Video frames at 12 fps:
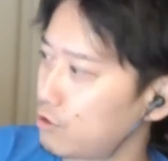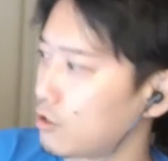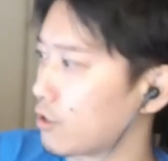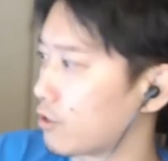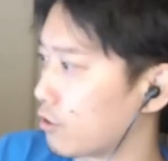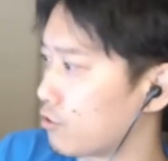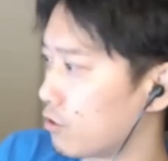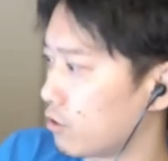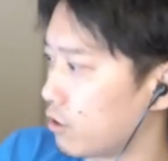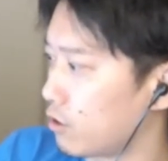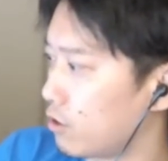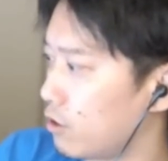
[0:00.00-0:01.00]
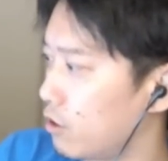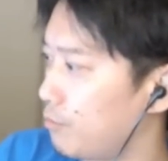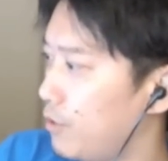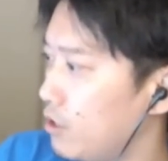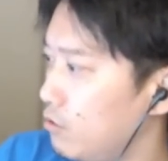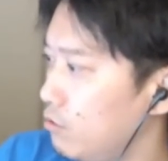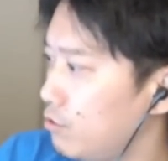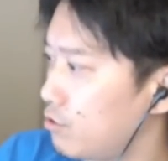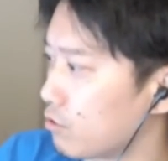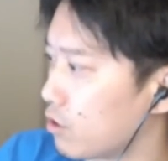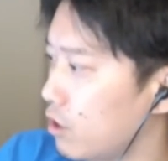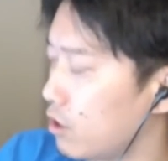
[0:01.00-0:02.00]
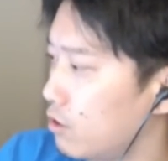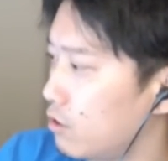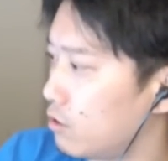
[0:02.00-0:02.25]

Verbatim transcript: スじゃなかったっけちゃったっけあ、万能つゆか。